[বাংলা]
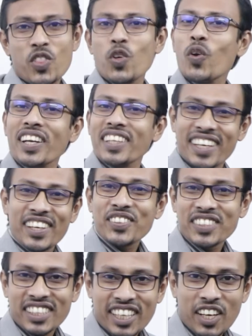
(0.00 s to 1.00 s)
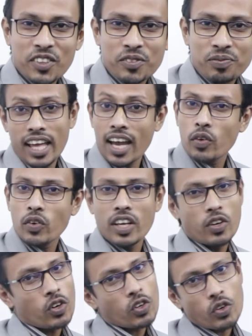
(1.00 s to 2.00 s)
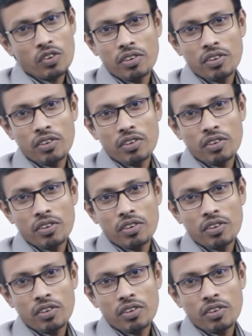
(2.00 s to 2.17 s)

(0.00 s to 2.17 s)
তো আর দেরি করছেন কেন এখনই এনরোল করে